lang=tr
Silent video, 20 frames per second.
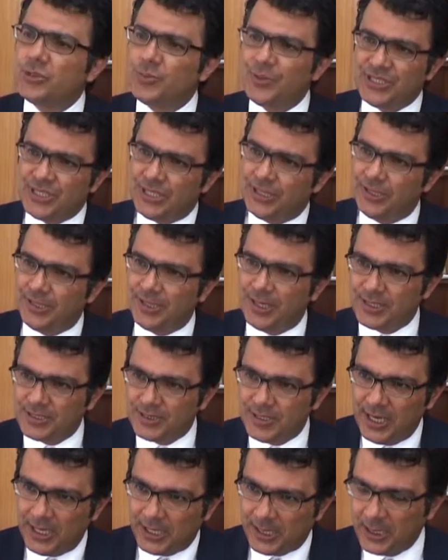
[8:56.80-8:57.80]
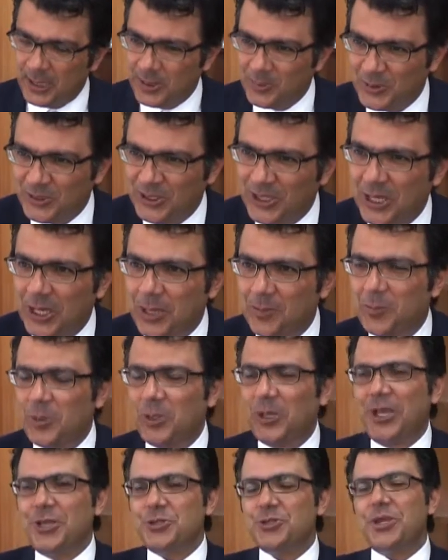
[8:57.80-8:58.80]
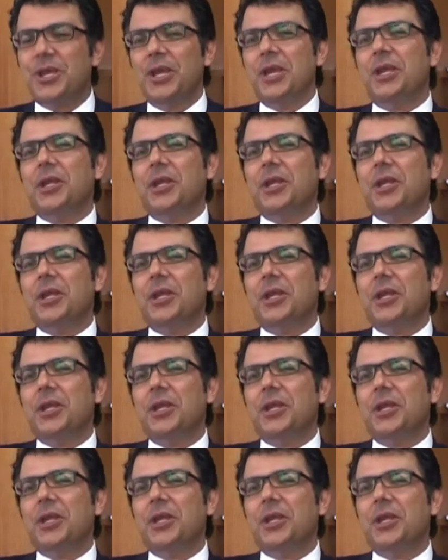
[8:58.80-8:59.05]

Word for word: açmaza girer herhangi bir deneyimli genç.